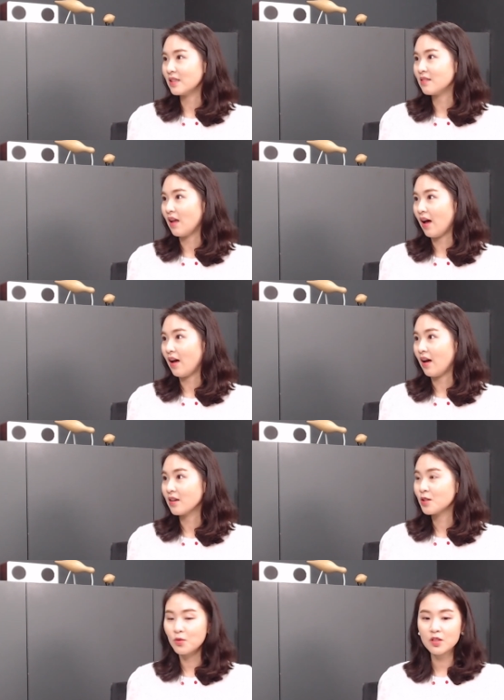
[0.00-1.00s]
일이다.
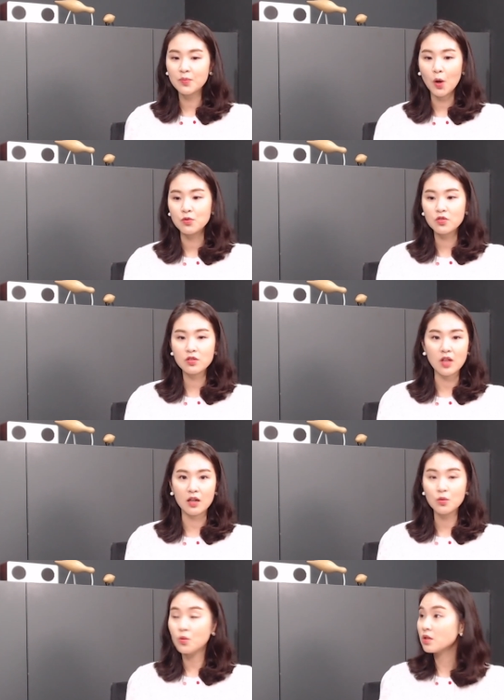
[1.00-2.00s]
그리고 그 변수는
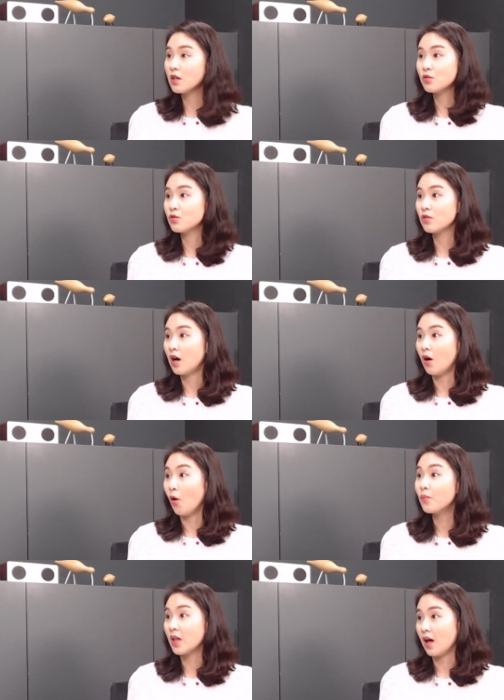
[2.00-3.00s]
내가 통제할 수가
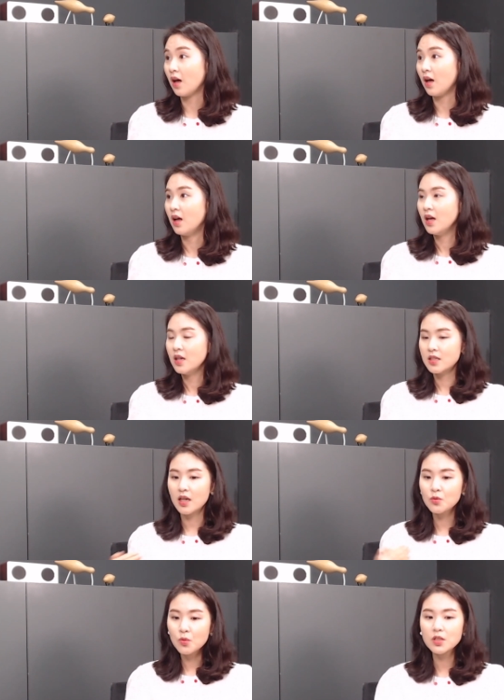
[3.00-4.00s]
없다.
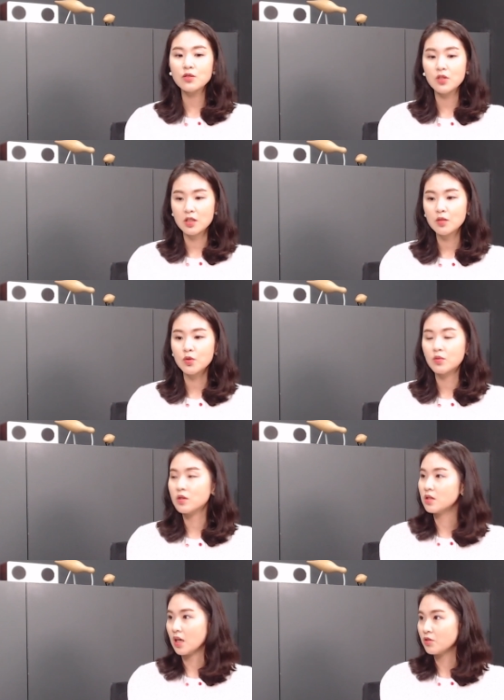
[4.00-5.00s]
제가 통제할 수 있는
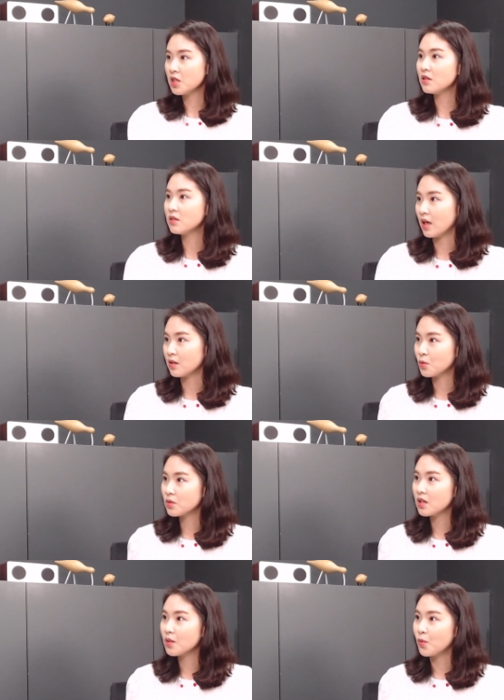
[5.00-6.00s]
부분은 제가 최선을 다해서
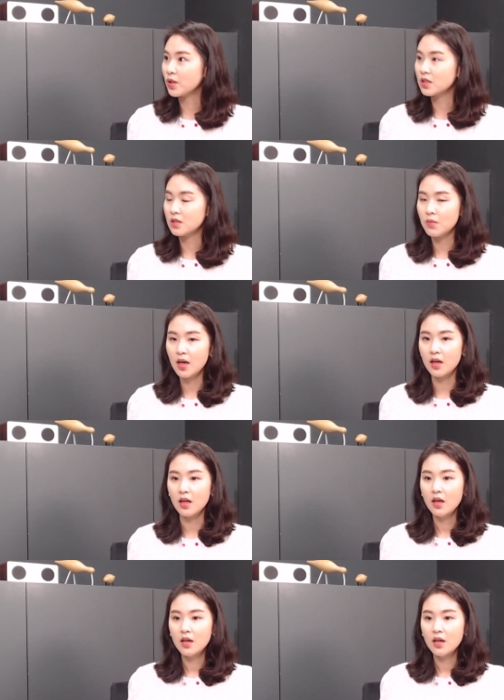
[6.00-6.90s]
통제를 해보겠지만